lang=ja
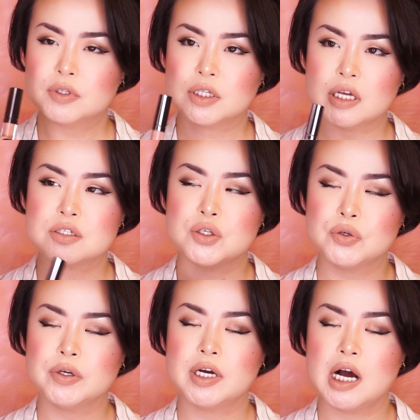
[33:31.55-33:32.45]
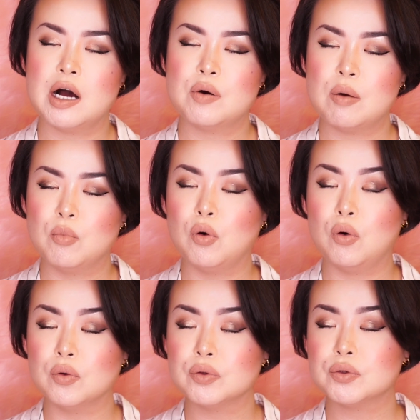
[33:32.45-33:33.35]
た瞬間はもう
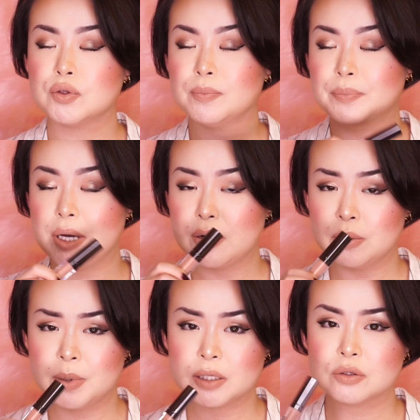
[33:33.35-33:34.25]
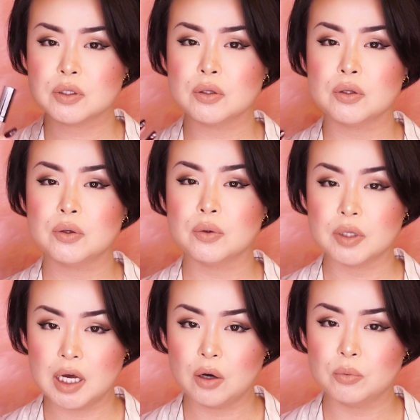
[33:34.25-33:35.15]
ほんとベルベットのよう
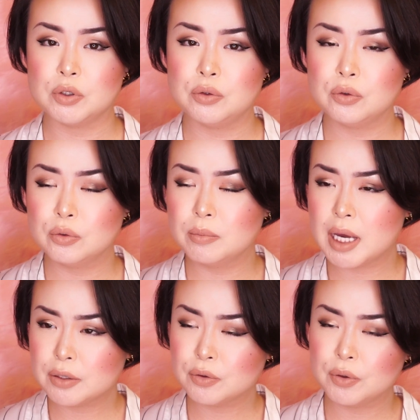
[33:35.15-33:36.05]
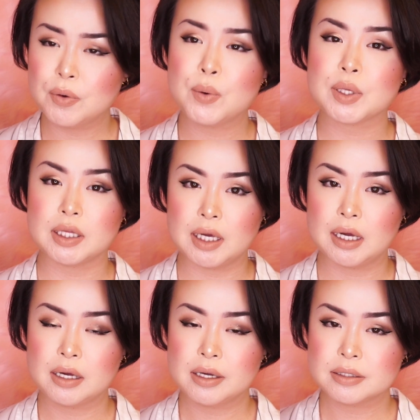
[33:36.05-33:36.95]
なこう夢のようなね
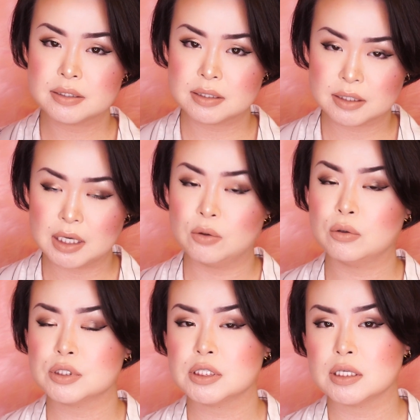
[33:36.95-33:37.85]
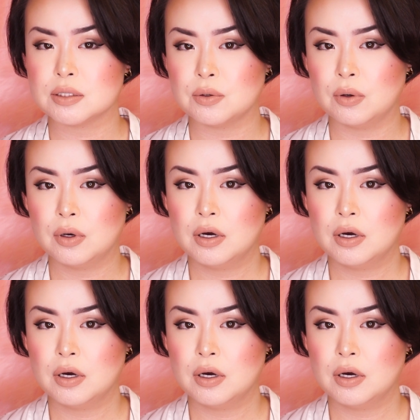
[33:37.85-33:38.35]
つけ心地なんですよ